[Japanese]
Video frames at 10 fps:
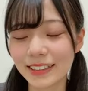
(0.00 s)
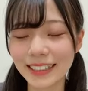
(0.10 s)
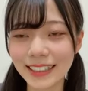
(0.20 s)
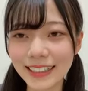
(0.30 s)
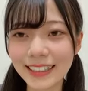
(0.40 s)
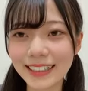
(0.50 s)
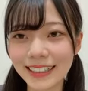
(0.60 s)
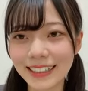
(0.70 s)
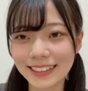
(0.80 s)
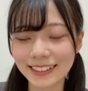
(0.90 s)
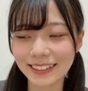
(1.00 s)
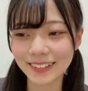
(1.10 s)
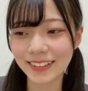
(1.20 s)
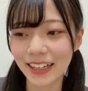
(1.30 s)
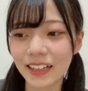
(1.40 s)
チャララララランっていう
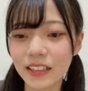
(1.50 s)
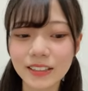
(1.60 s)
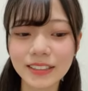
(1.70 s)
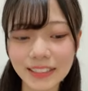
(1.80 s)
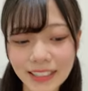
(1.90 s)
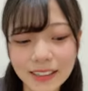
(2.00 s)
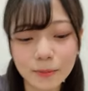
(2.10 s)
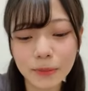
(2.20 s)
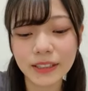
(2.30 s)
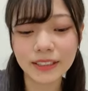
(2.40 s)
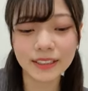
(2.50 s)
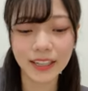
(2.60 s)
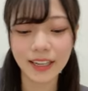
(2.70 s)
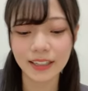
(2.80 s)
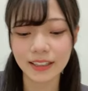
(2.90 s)
音がそれでピーク
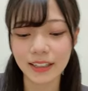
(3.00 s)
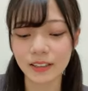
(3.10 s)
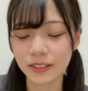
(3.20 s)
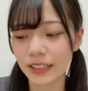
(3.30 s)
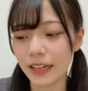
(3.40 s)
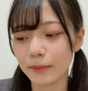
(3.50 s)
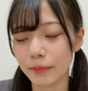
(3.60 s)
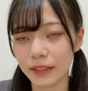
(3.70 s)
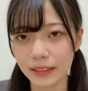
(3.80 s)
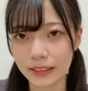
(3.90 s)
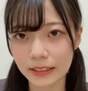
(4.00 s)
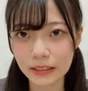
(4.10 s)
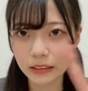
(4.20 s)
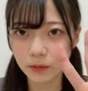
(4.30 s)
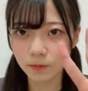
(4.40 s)
があの3番で
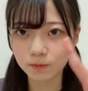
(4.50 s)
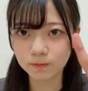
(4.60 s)
す